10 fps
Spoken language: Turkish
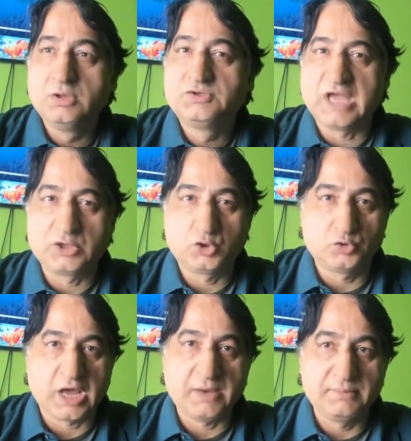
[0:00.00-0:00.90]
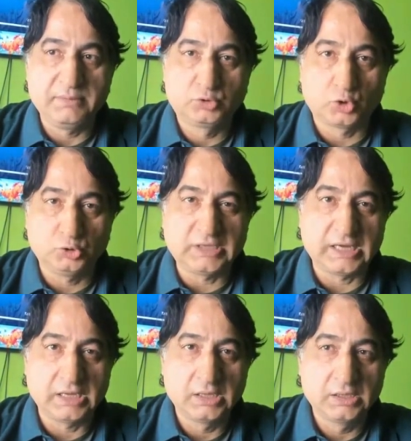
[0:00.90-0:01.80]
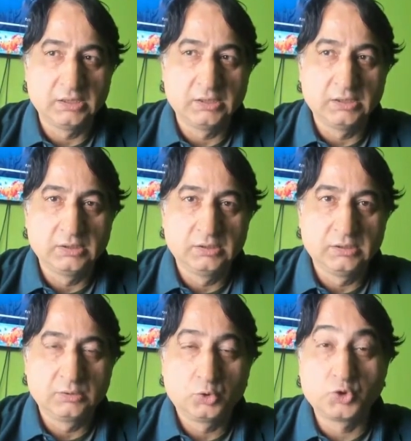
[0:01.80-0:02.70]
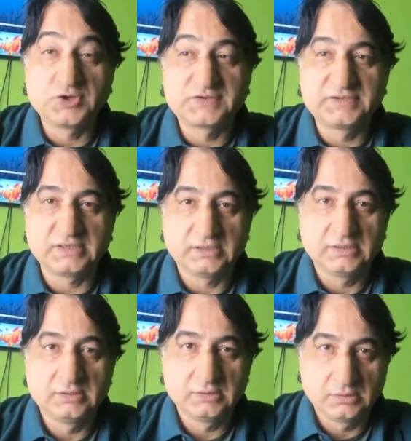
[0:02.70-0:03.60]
Şengül Hablemitoğlu da kocası